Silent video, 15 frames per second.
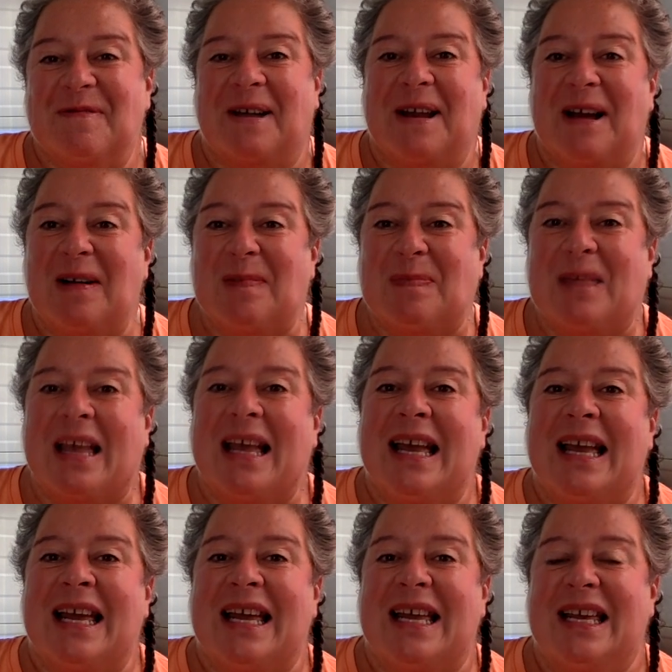voilà.
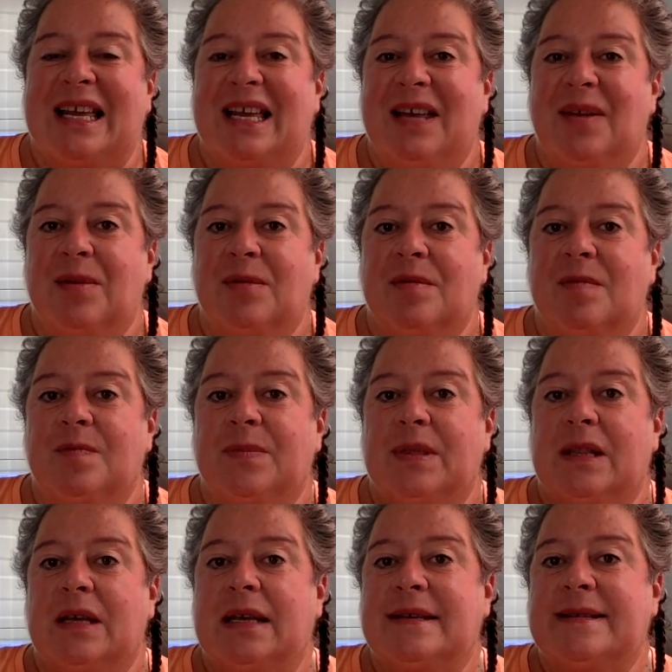
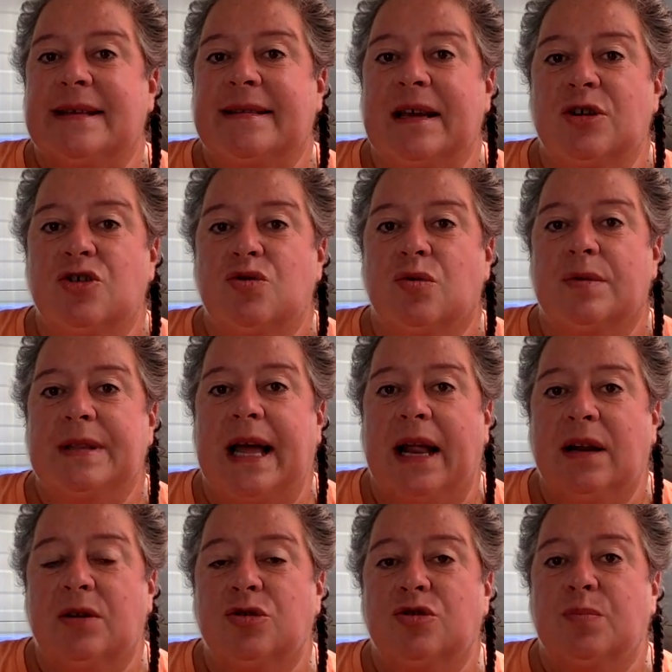Euh, et c'est un
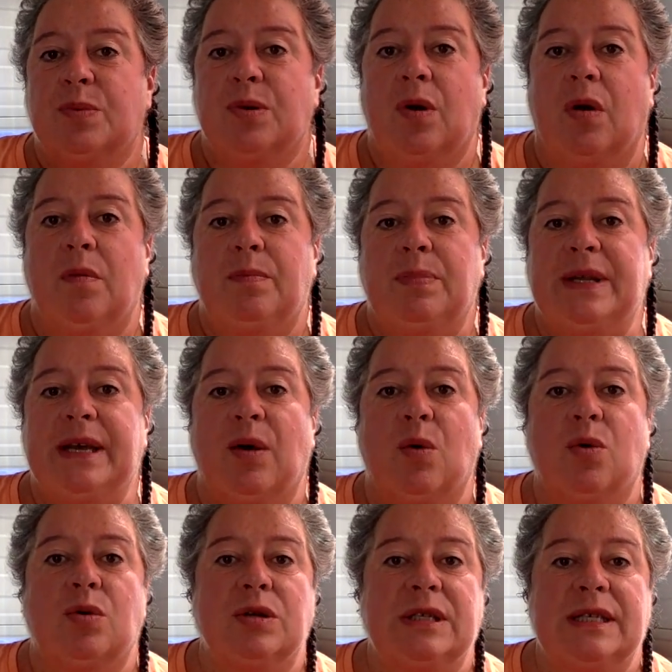journal que tu peux remplir au
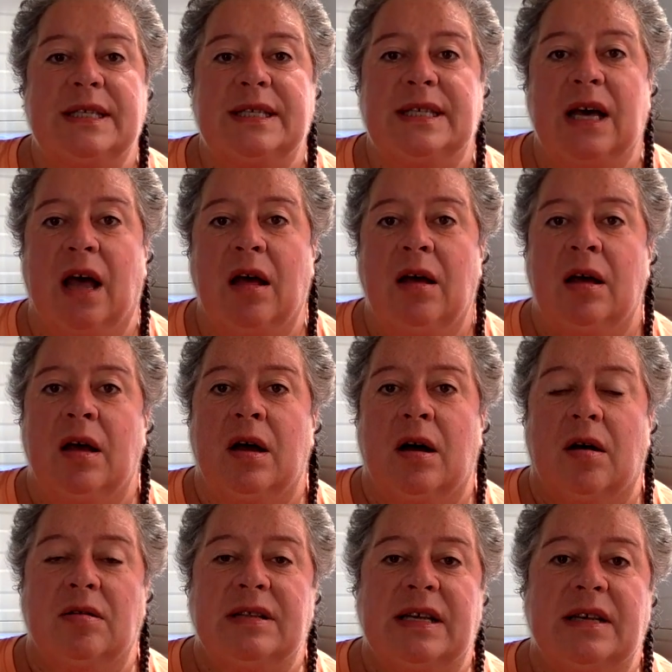quotidien
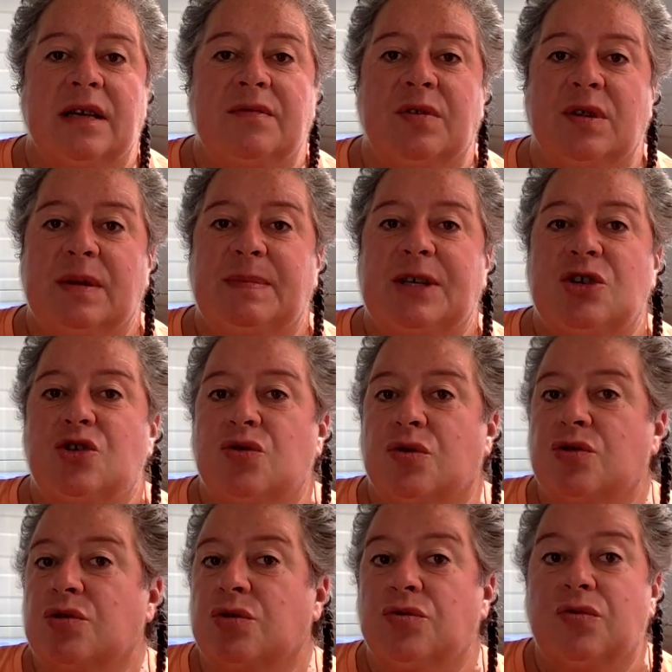en écrivant des petites
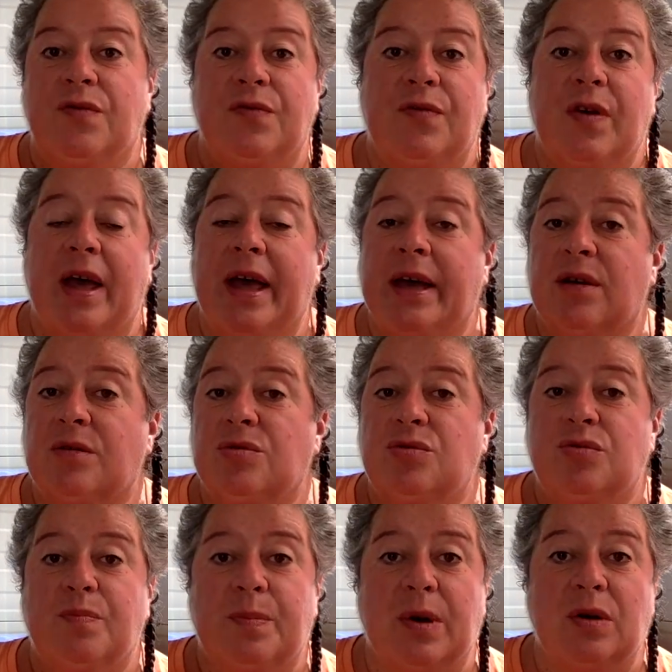choses que tu fais, que
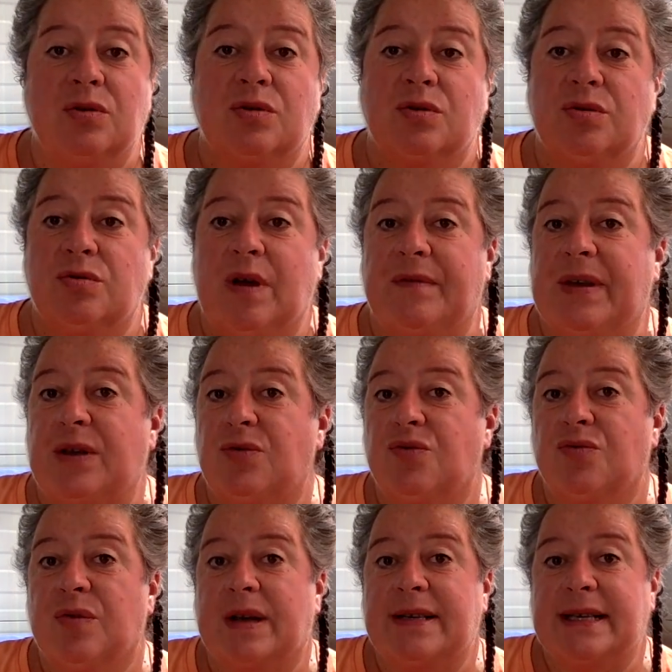tu penses, que tu as
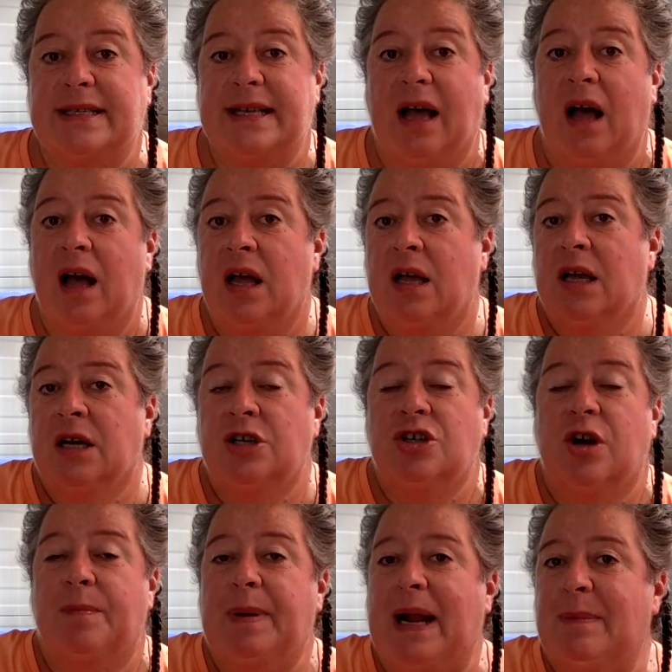vécu, etc.
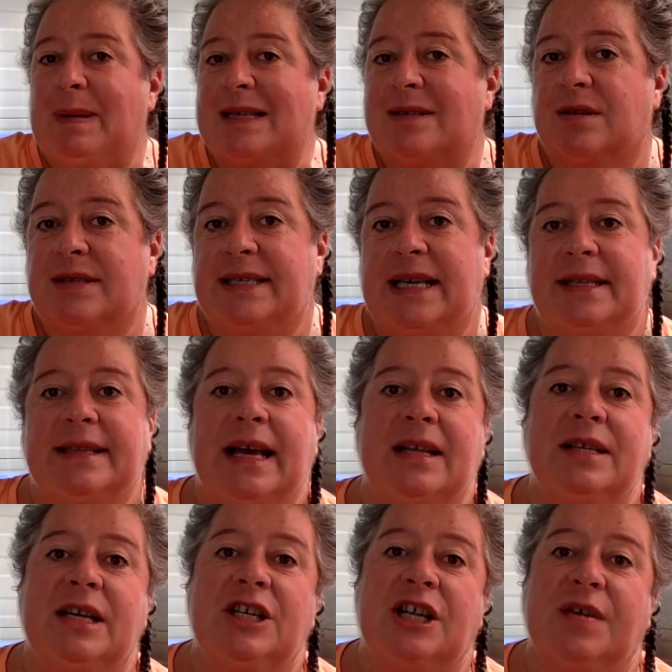J'en parle parce que c'est le
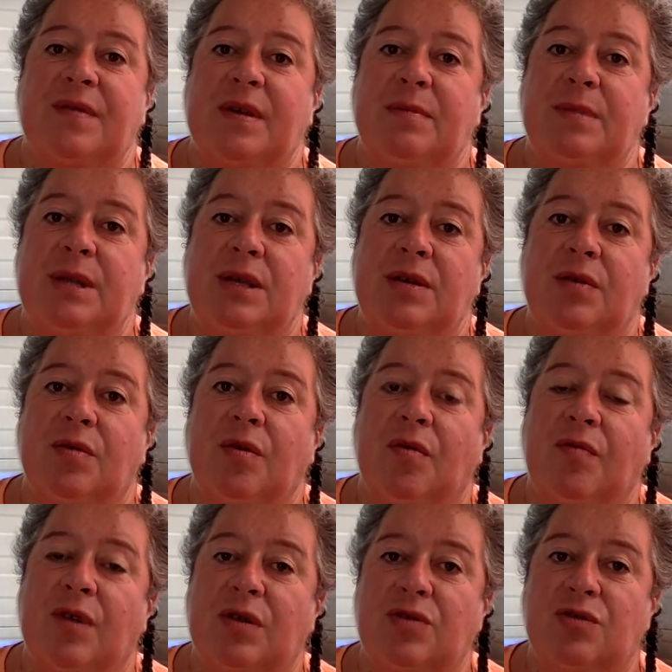dernier que j'avais mis euh, en
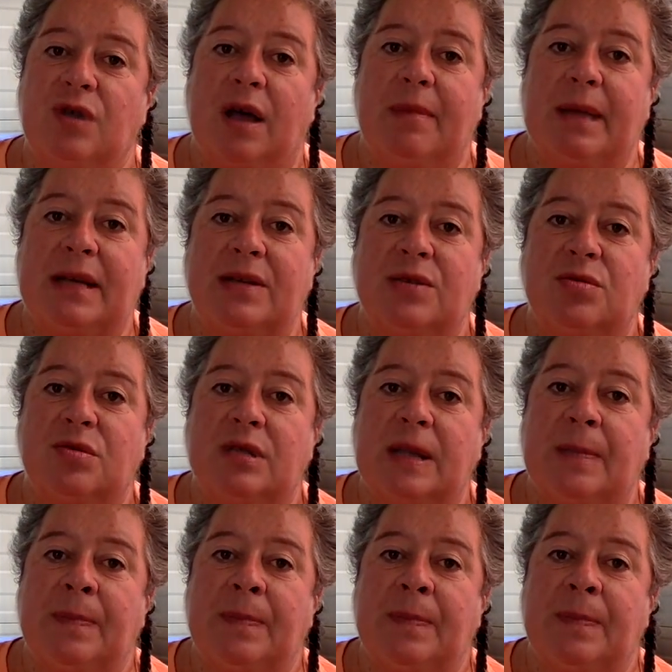vente sur Amazon